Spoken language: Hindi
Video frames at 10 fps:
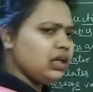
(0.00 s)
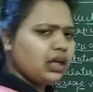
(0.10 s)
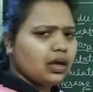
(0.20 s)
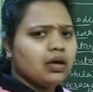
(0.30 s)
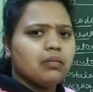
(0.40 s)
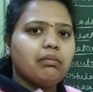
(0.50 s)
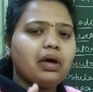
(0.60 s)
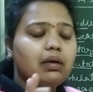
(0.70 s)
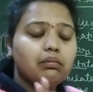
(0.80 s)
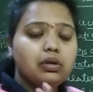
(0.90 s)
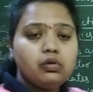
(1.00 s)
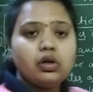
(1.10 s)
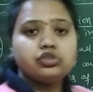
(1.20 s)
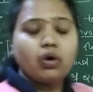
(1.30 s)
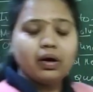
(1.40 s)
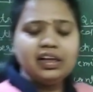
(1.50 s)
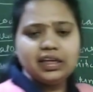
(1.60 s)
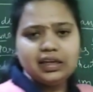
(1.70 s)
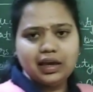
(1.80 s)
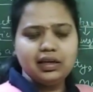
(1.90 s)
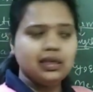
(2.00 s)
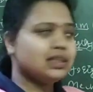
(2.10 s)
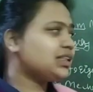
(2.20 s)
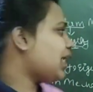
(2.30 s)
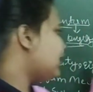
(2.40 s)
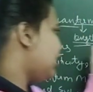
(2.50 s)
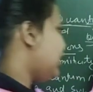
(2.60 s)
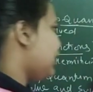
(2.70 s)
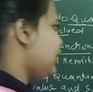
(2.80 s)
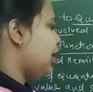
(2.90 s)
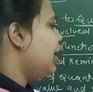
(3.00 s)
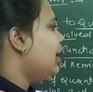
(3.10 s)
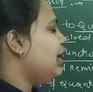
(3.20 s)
ठीक है मैं बिल्कुल श्योरली नहीं कह रही कि इससे आती ही नहीं है